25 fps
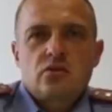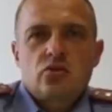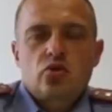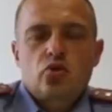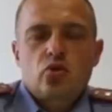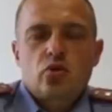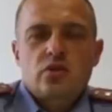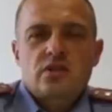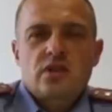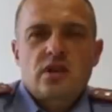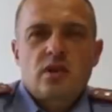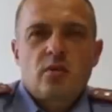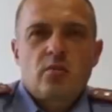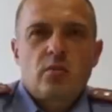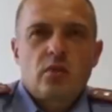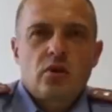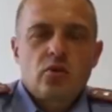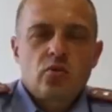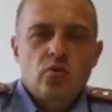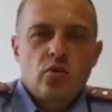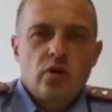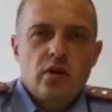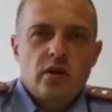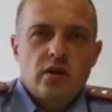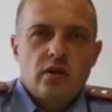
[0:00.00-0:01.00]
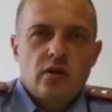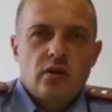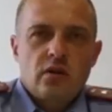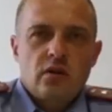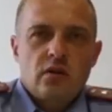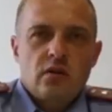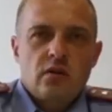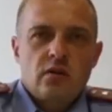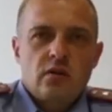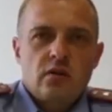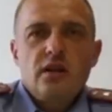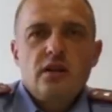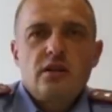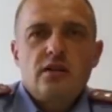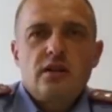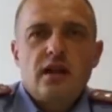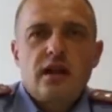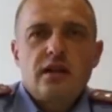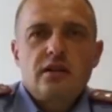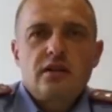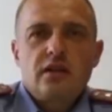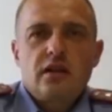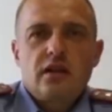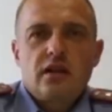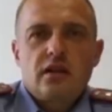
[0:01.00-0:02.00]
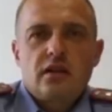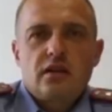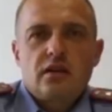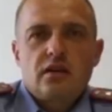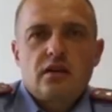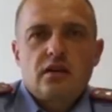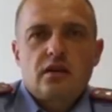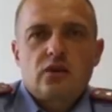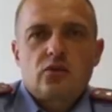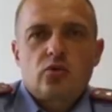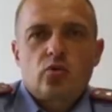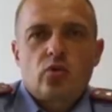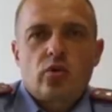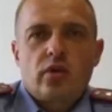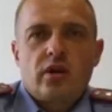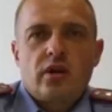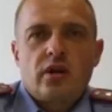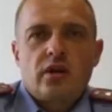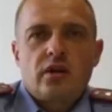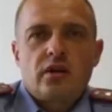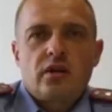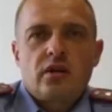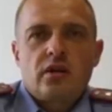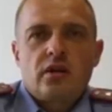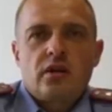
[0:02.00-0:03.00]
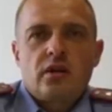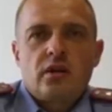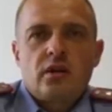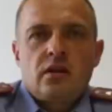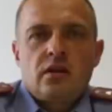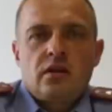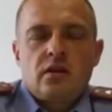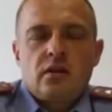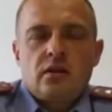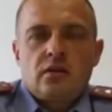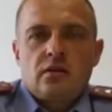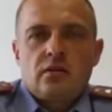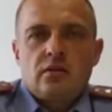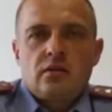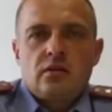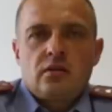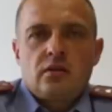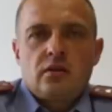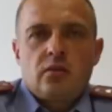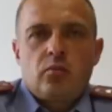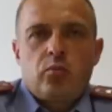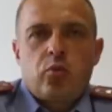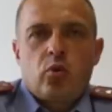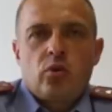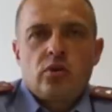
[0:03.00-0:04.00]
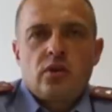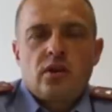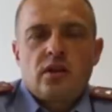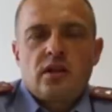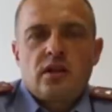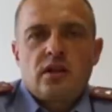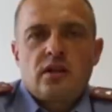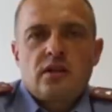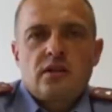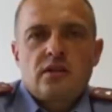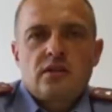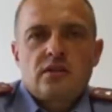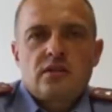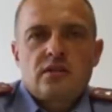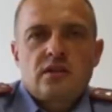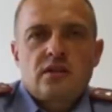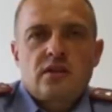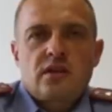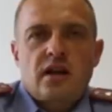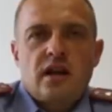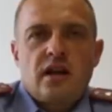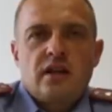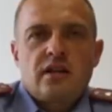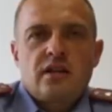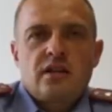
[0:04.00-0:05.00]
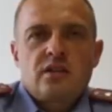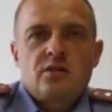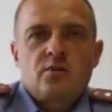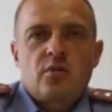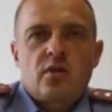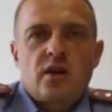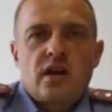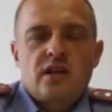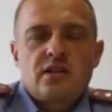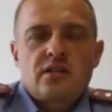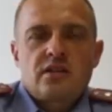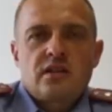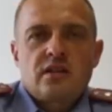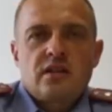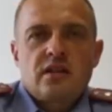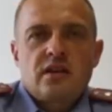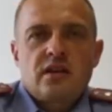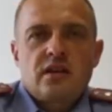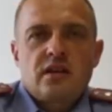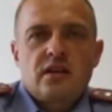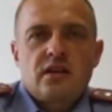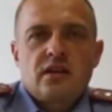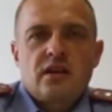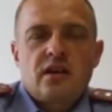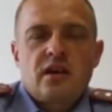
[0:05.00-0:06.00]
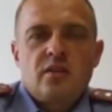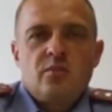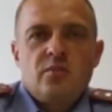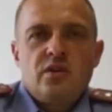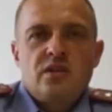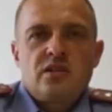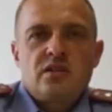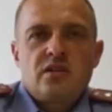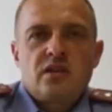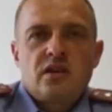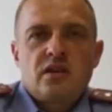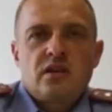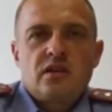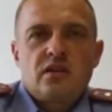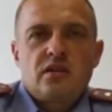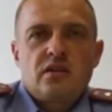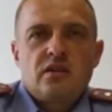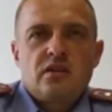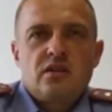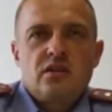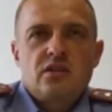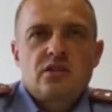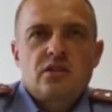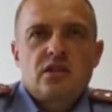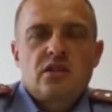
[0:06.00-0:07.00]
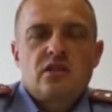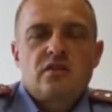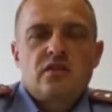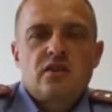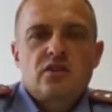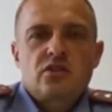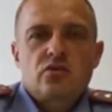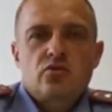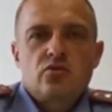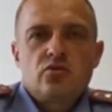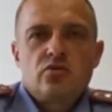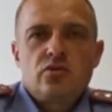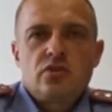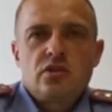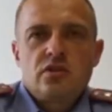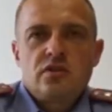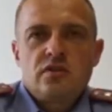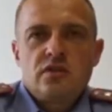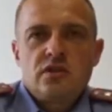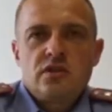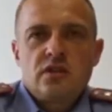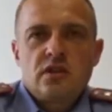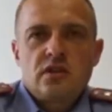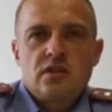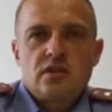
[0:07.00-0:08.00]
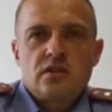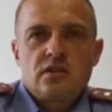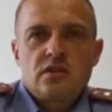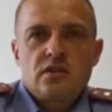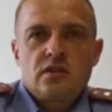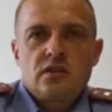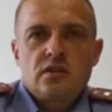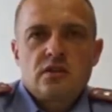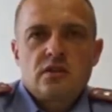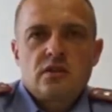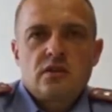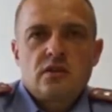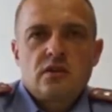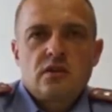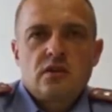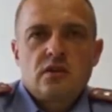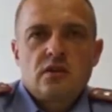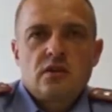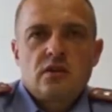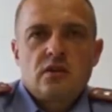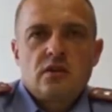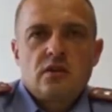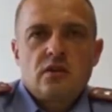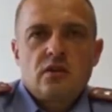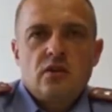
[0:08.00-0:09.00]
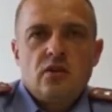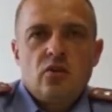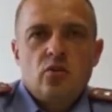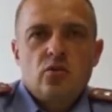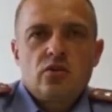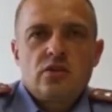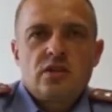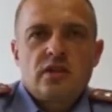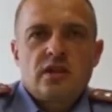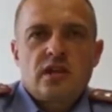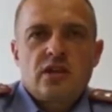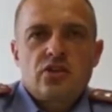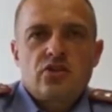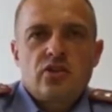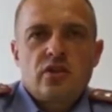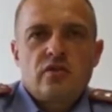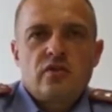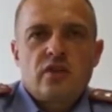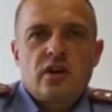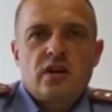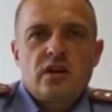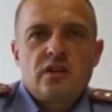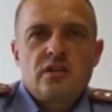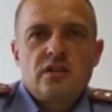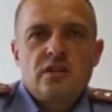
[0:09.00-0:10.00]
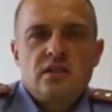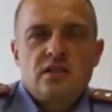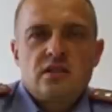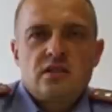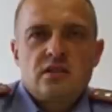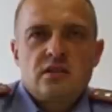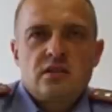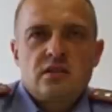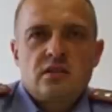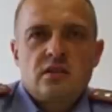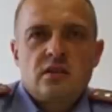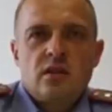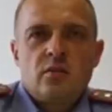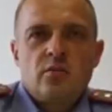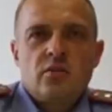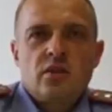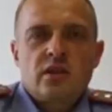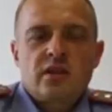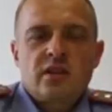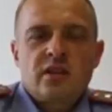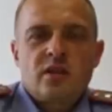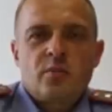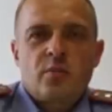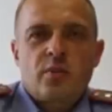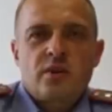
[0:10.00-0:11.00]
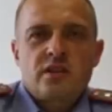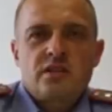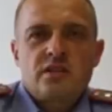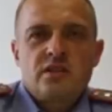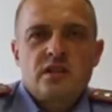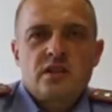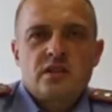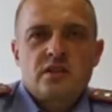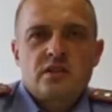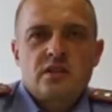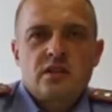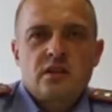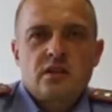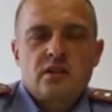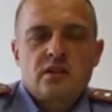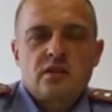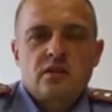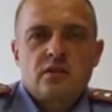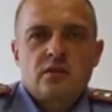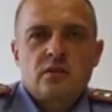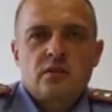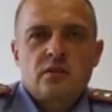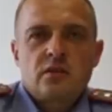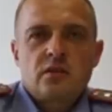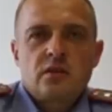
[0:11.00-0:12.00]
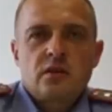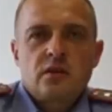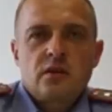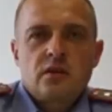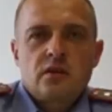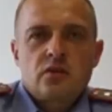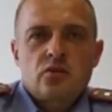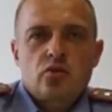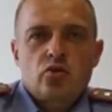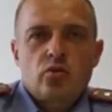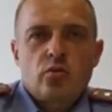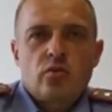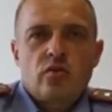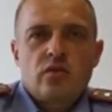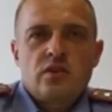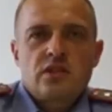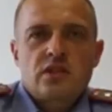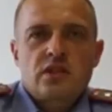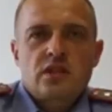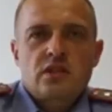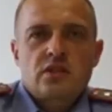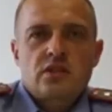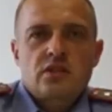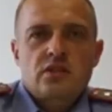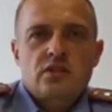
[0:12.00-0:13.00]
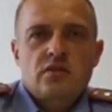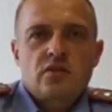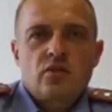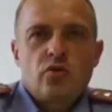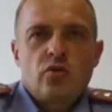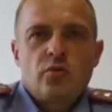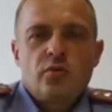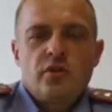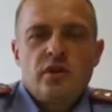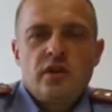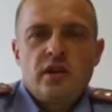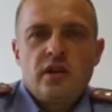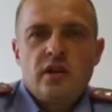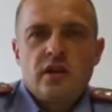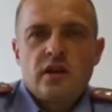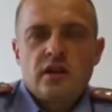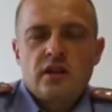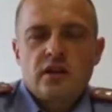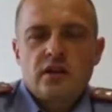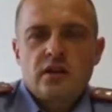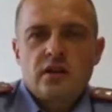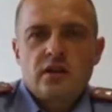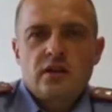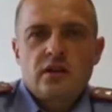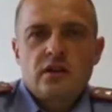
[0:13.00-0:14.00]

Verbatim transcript: жестко обманули. И данные, которые э, подала Центральная избирательная комиссия, не соответствуют действительности. Люди начали выходить на мирные протесты, чтобы высказать свое мнение.